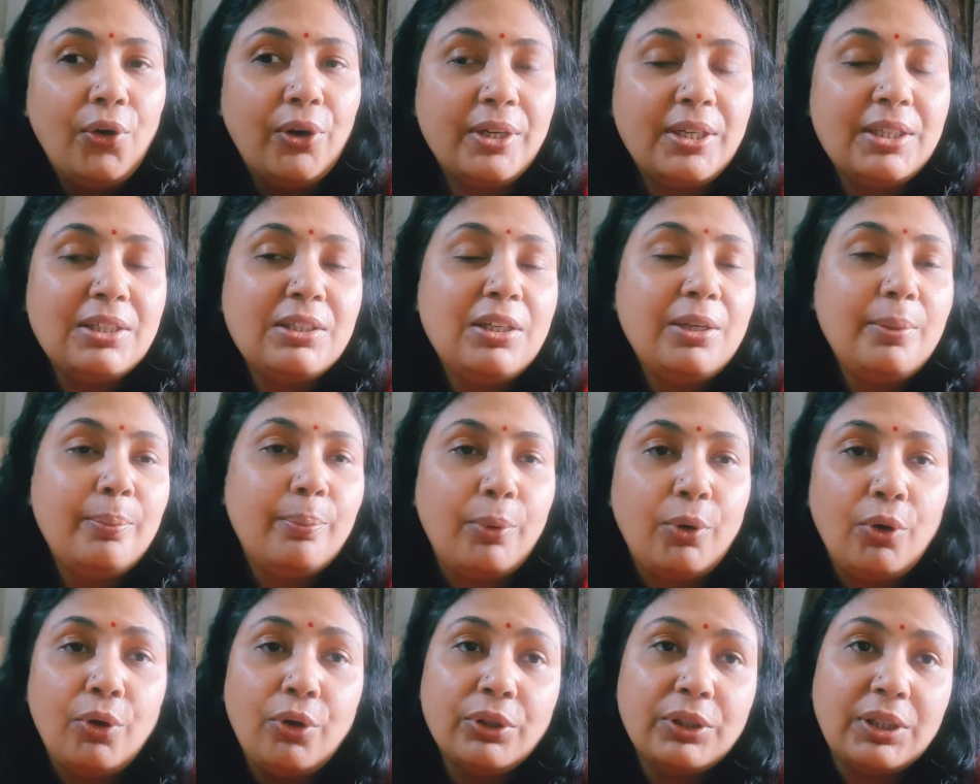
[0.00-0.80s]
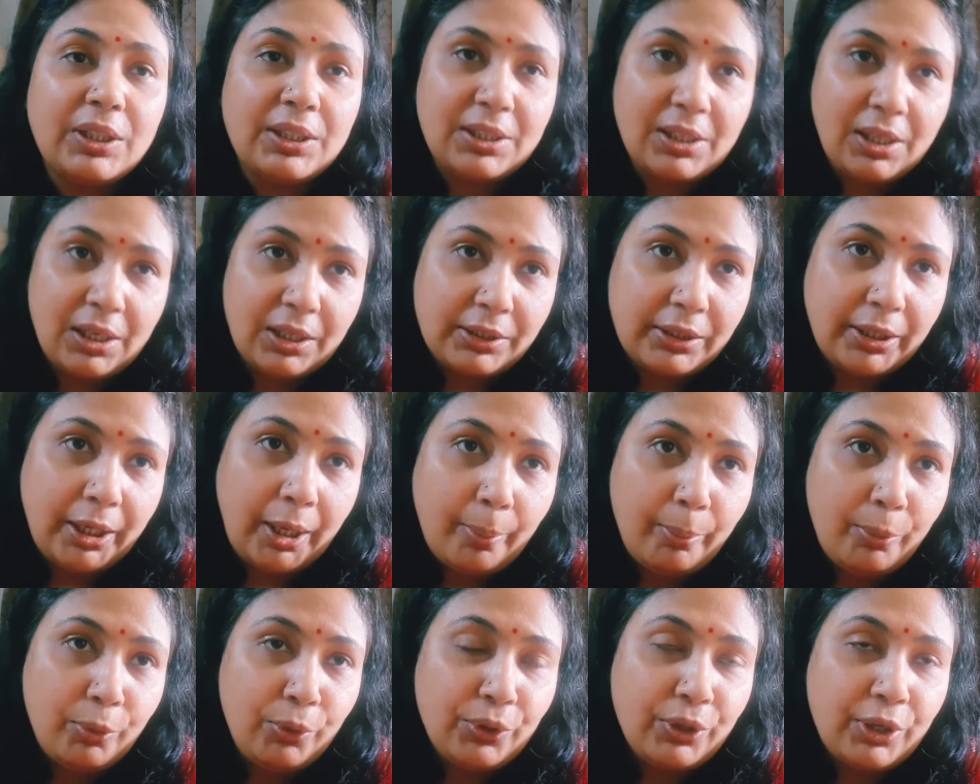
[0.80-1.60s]
ऑनेस्टली बहुत अच्छा लगता
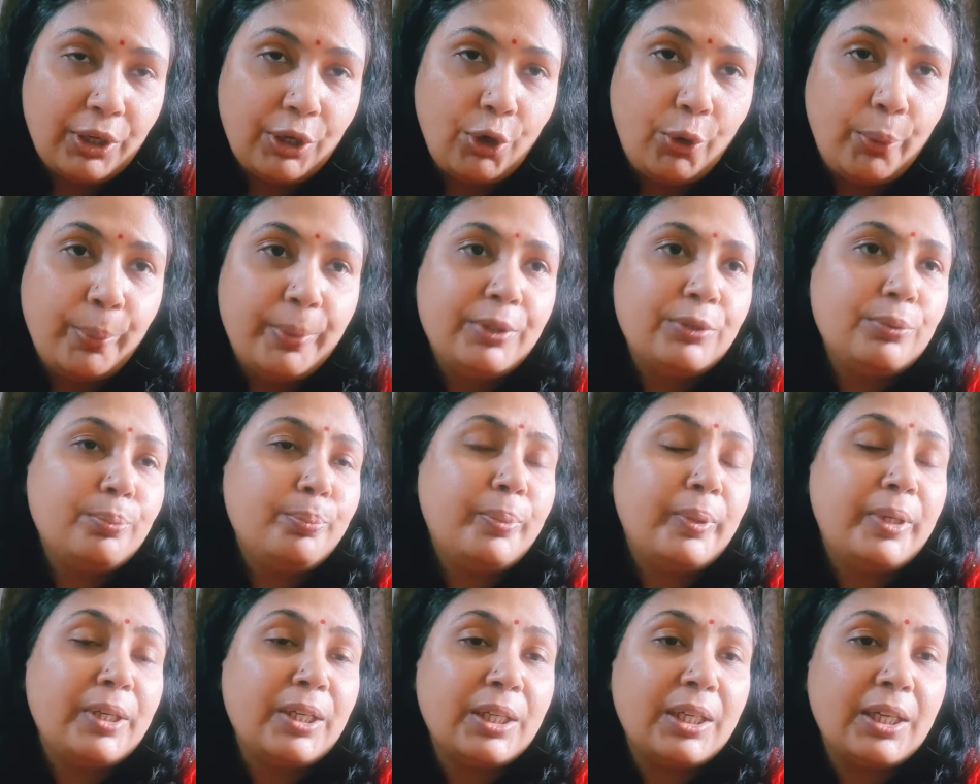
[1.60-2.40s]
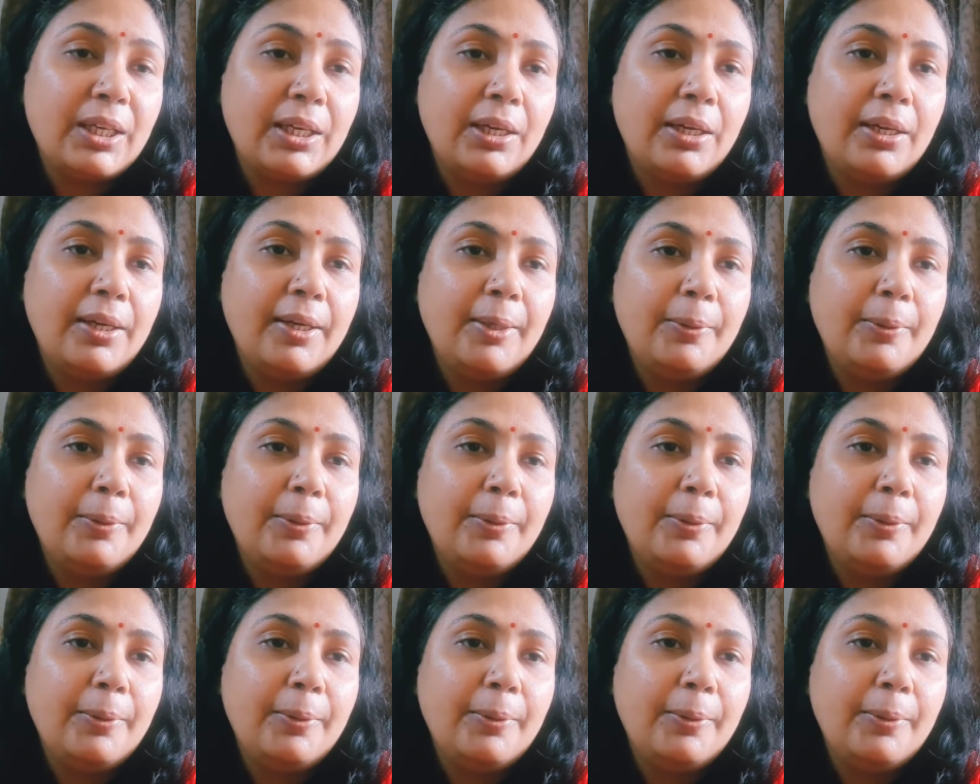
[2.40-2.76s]
है आप लोगों के कमेंट्स पढ़ के